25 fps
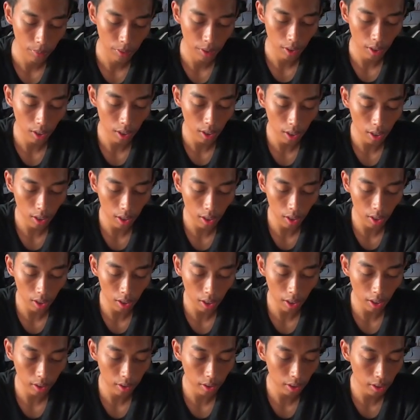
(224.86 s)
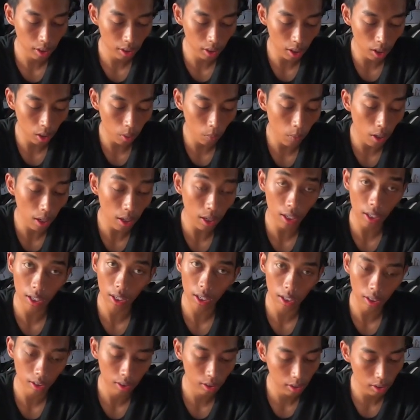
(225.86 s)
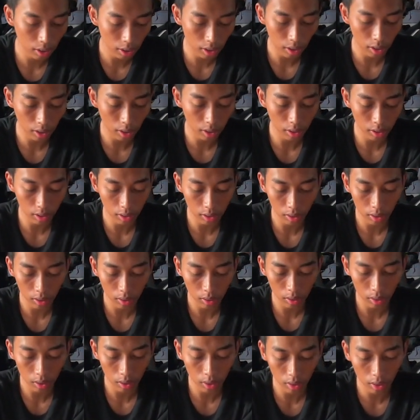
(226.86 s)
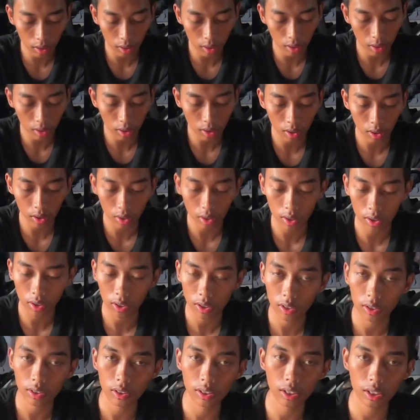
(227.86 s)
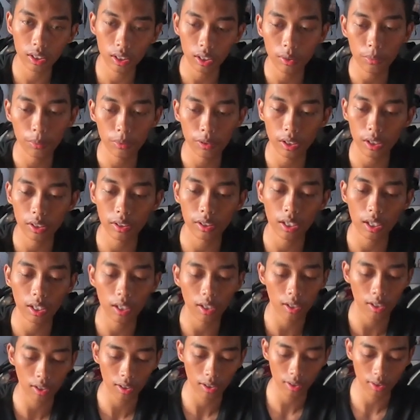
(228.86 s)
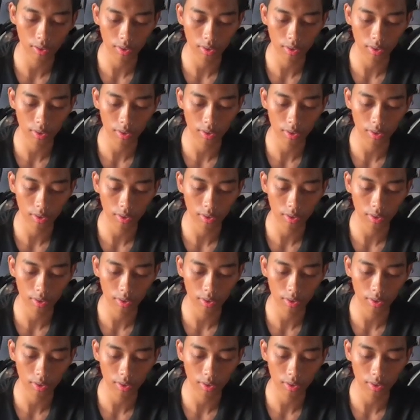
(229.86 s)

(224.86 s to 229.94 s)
biar retikal warna di uh, sini bisa nyala